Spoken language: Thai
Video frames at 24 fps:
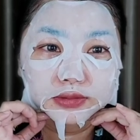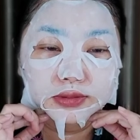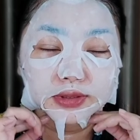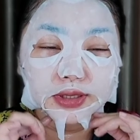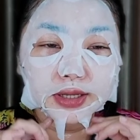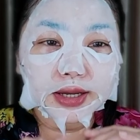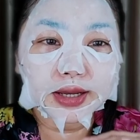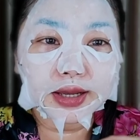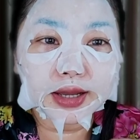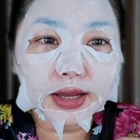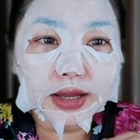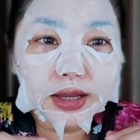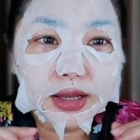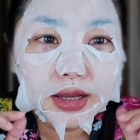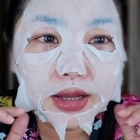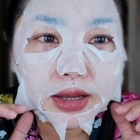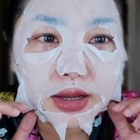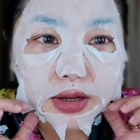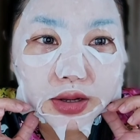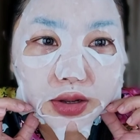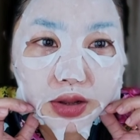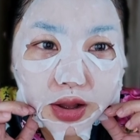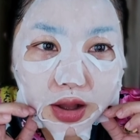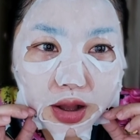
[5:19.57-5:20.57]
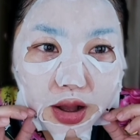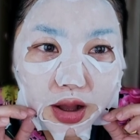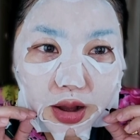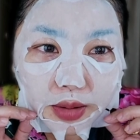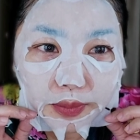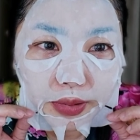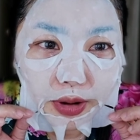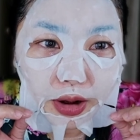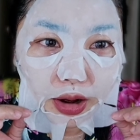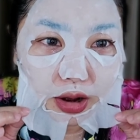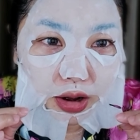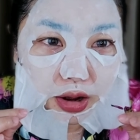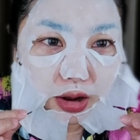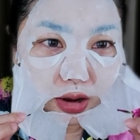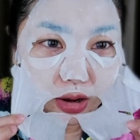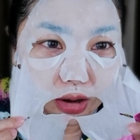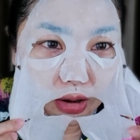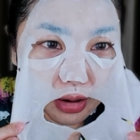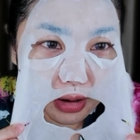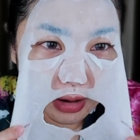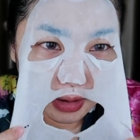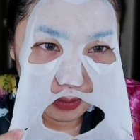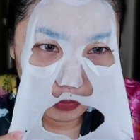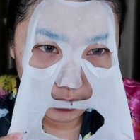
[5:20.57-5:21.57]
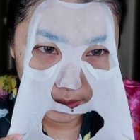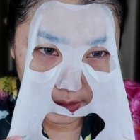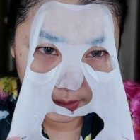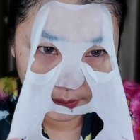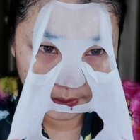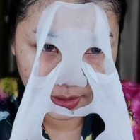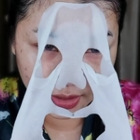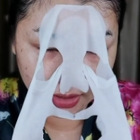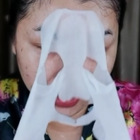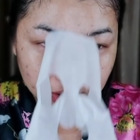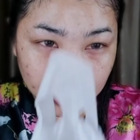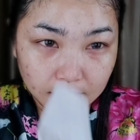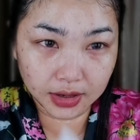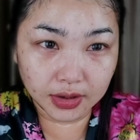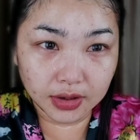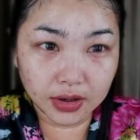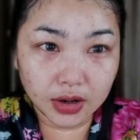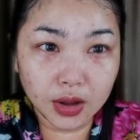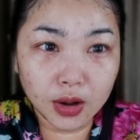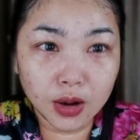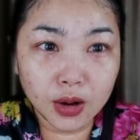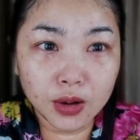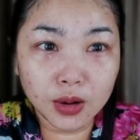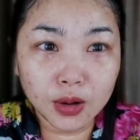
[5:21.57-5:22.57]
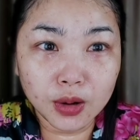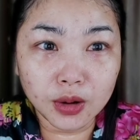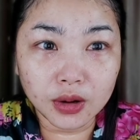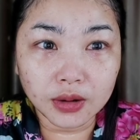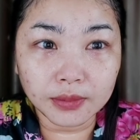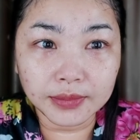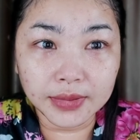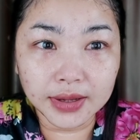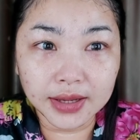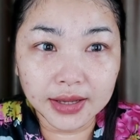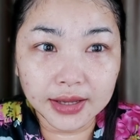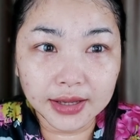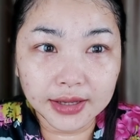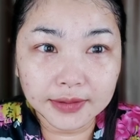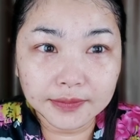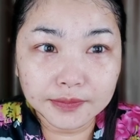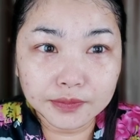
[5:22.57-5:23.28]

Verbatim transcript: เนี่ยค่ะ ก็พอเขาเริ่มไปนไก็ลอกออกมา